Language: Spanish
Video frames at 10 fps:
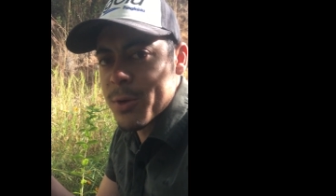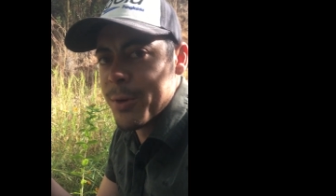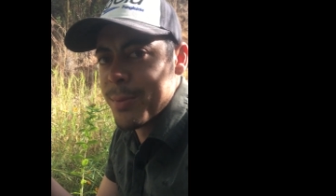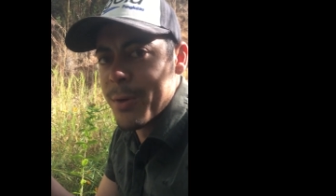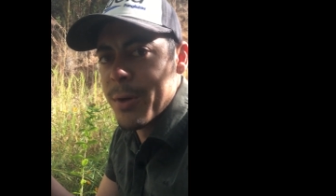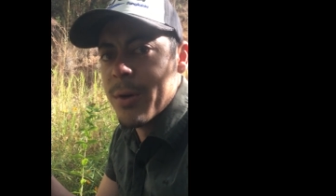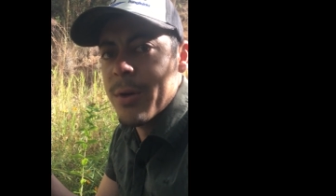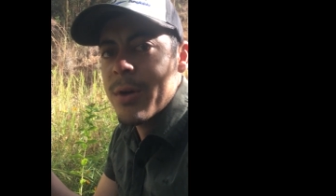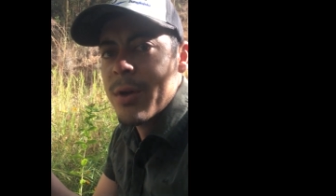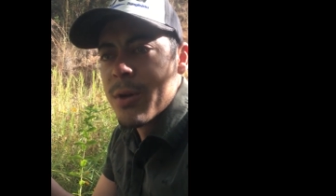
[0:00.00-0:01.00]
como,
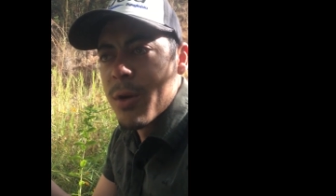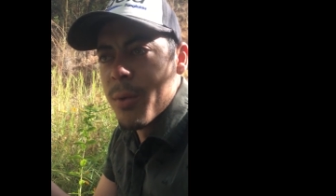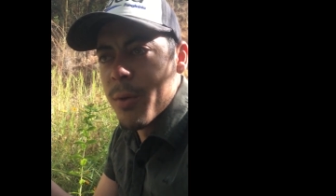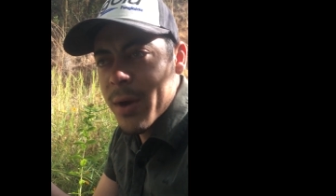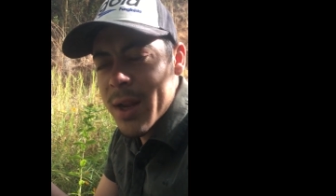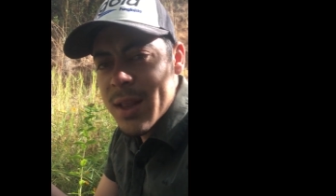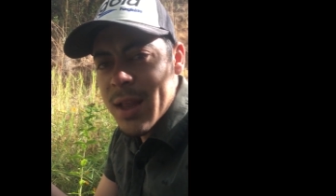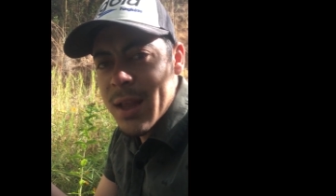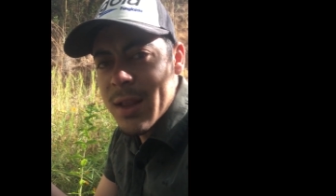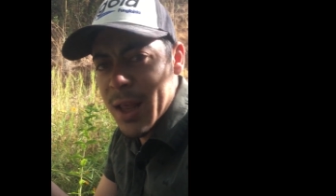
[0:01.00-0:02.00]
como
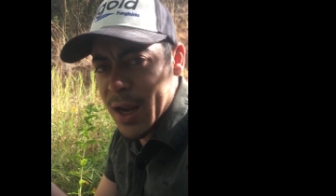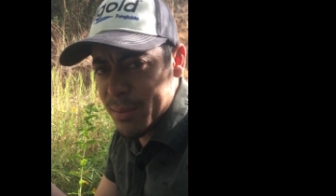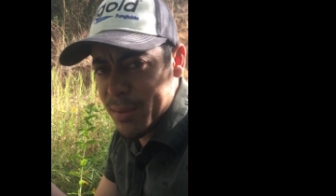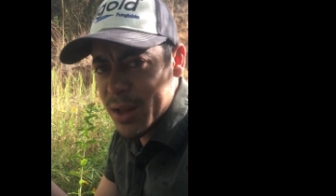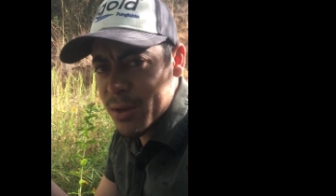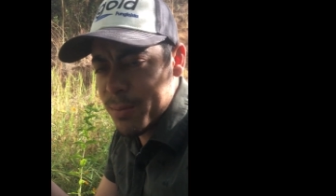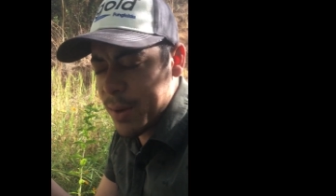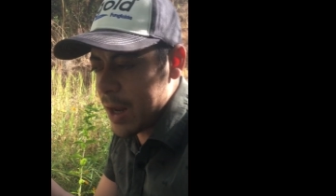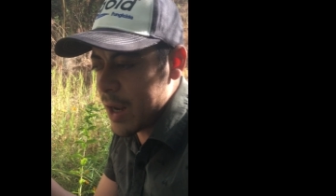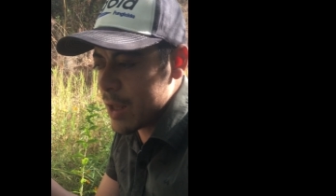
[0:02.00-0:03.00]
fuente de alimento
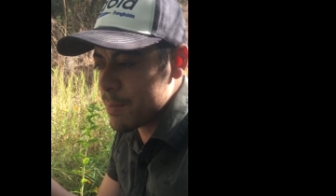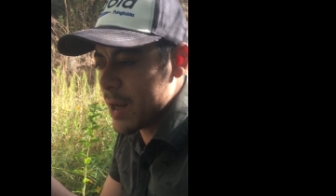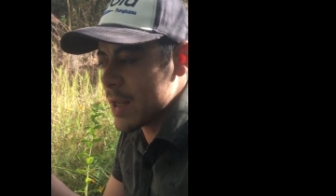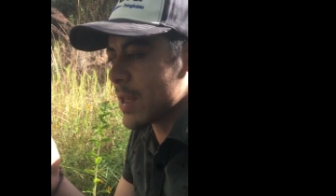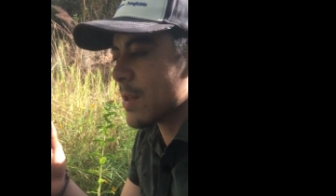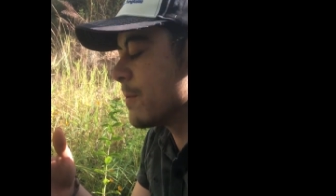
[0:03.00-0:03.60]
para las plantas,